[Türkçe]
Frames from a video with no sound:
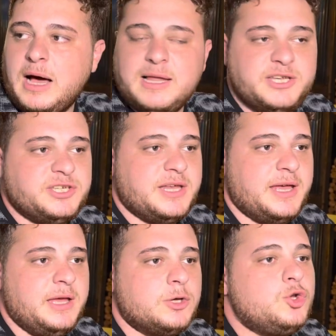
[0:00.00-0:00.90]
Al işte
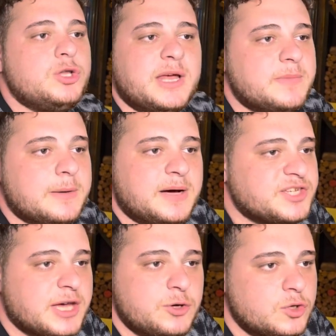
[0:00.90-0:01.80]
gündemde
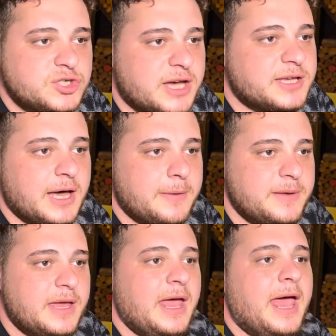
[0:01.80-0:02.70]
başkan olacak ya
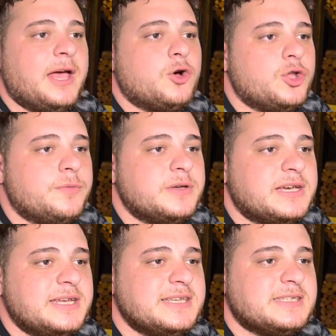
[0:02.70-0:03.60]
abi. Ekonomik
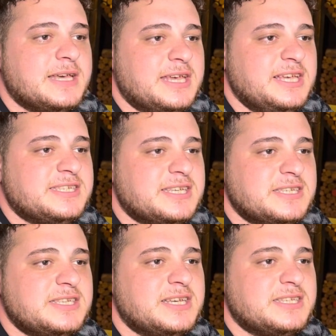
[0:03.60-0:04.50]
kriz,
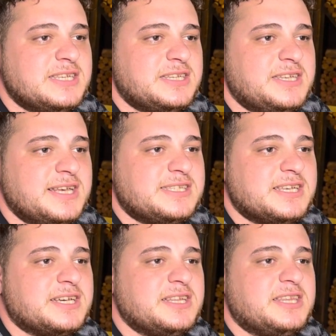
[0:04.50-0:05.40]
işsizlik, stres,
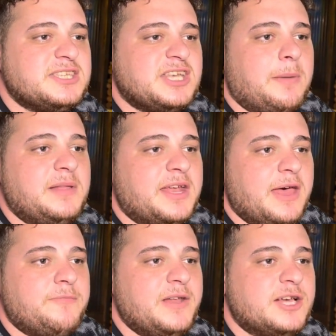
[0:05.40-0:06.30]
sıkıntı, zamlar,
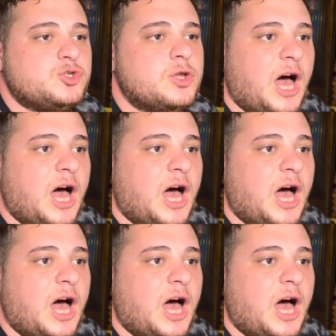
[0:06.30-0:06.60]
enflasyon,